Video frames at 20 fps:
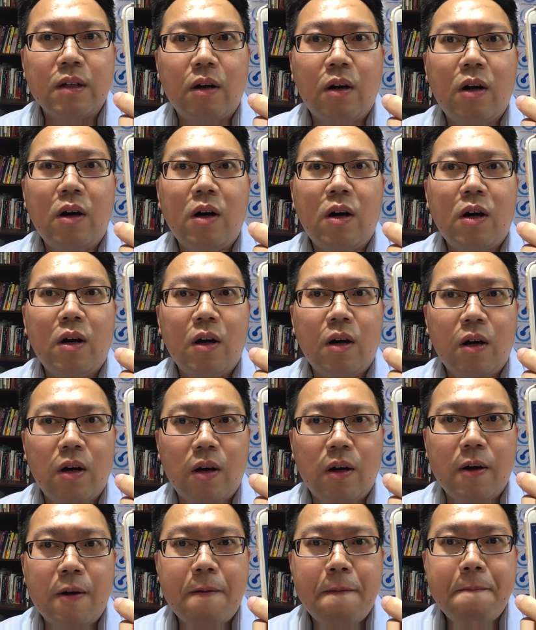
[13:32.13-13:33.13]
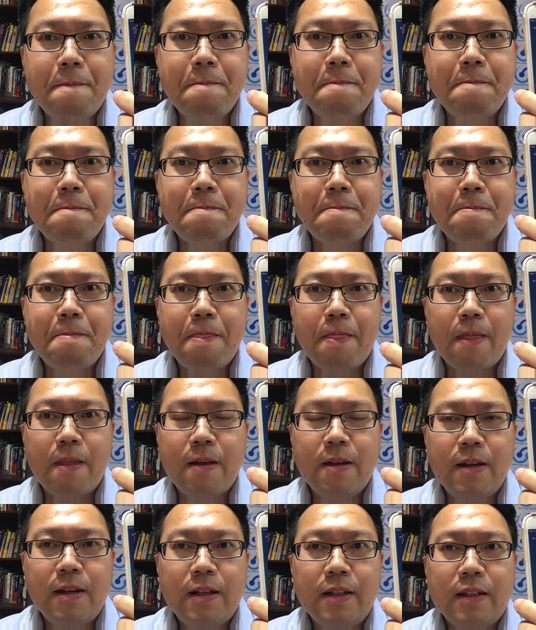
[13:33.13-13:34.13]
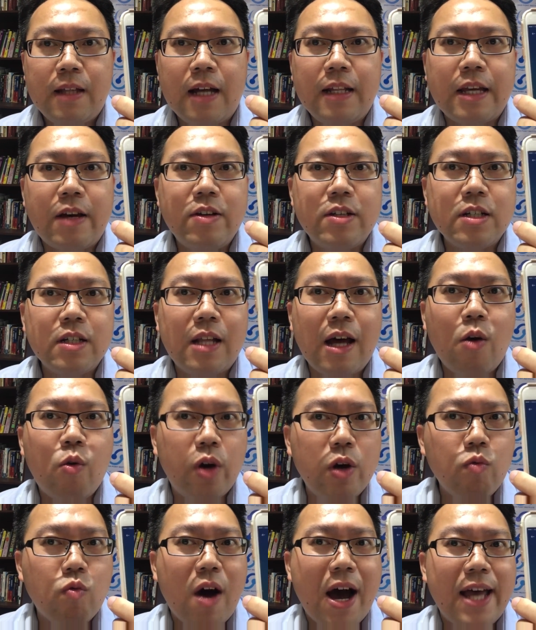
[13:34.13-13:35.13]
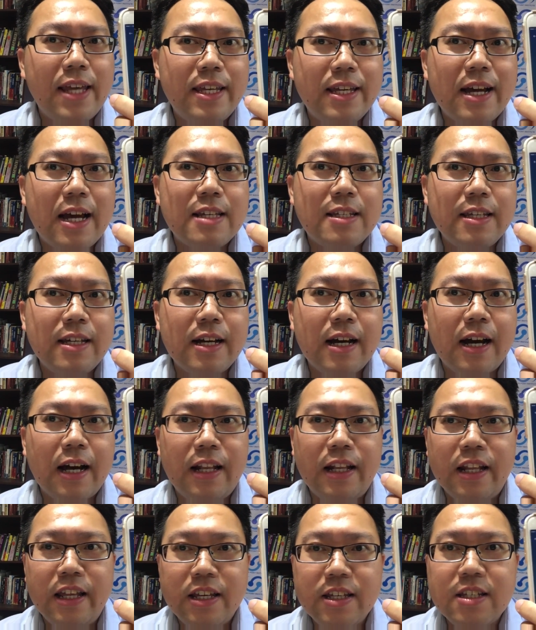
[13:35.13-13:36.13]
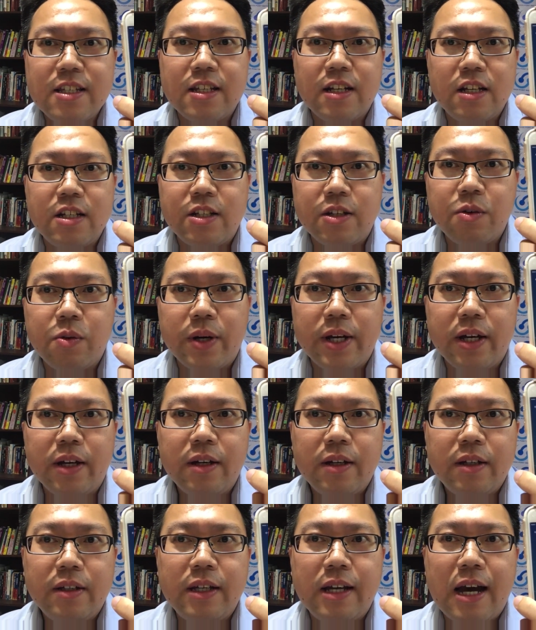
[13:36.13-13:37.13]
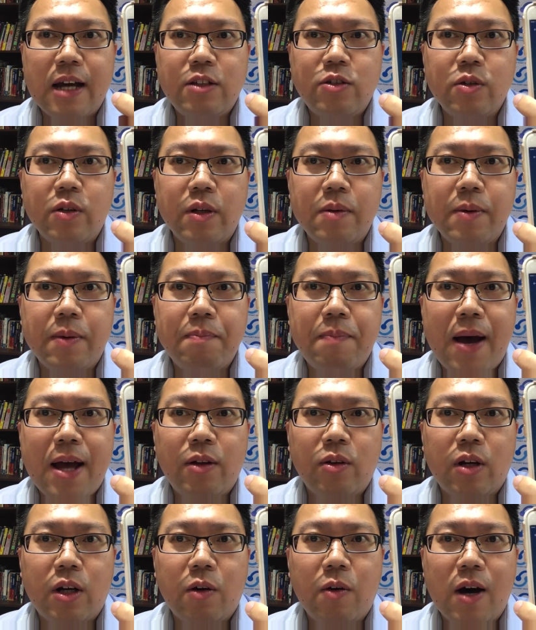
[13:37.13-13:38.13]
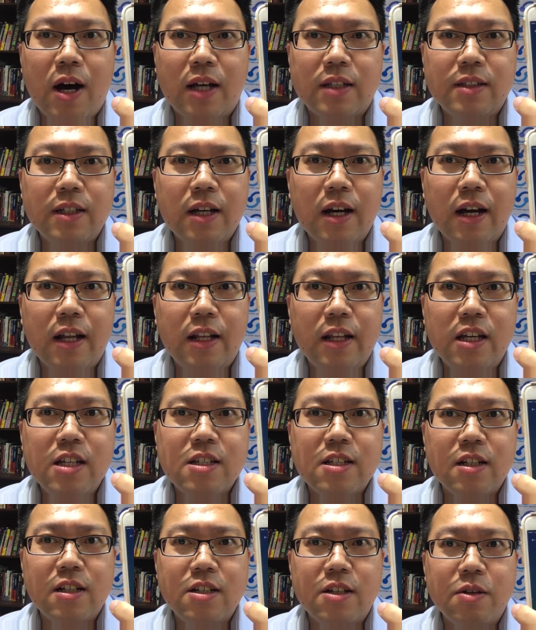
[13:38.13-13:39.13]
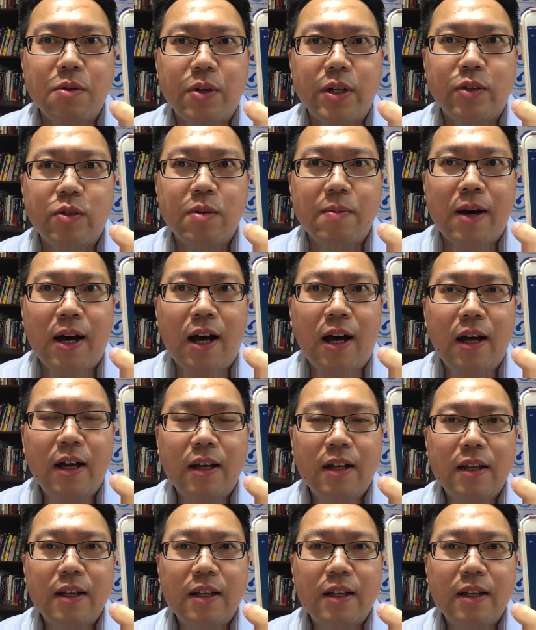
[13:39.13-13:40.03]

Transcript: 哦，他等于是他回武汉，应该是一个很临时的行为，应该就你们判断的话，是一个很临时的行为，对吗？